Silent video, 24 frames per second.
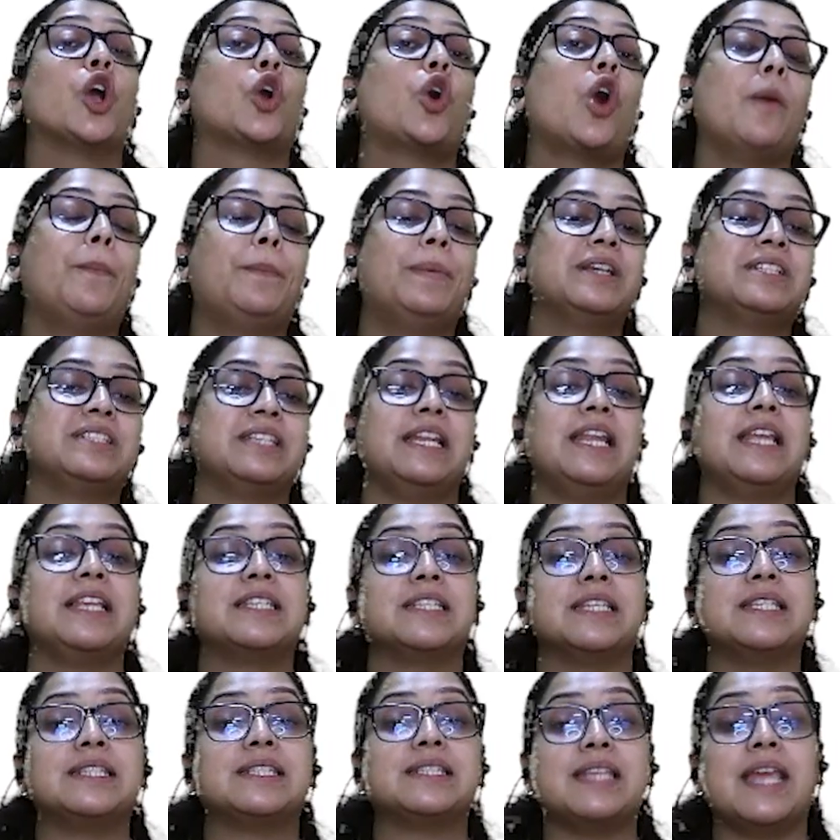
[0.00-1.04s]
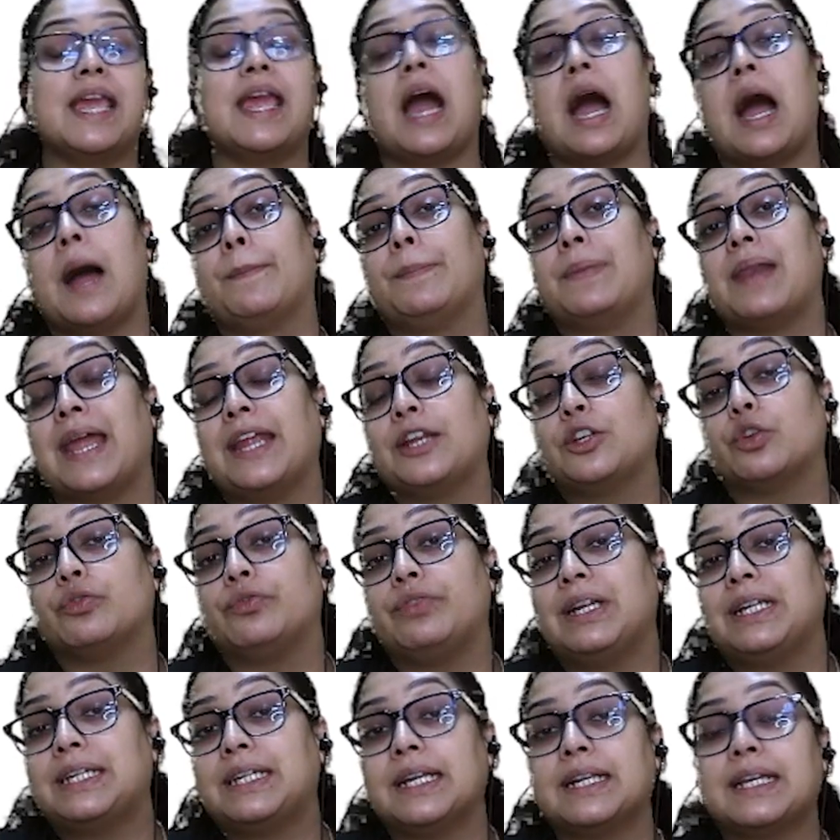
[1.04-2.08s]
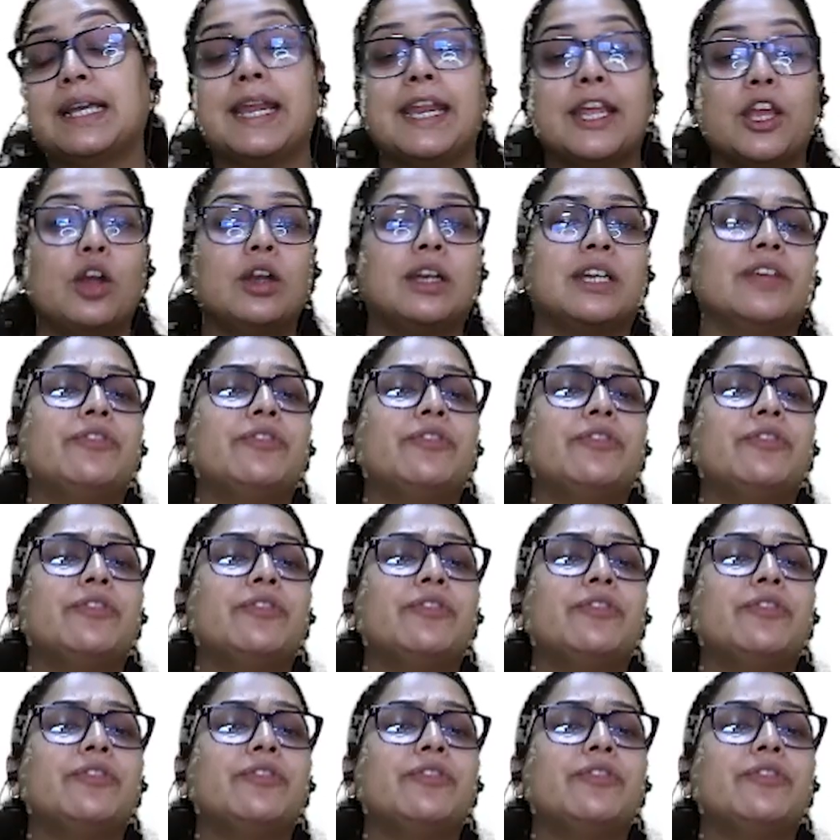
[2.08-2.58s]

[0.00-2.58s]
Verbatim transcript: कॉपर सीलिंग जिससे आप लाइट को फिल्टर करेंगे और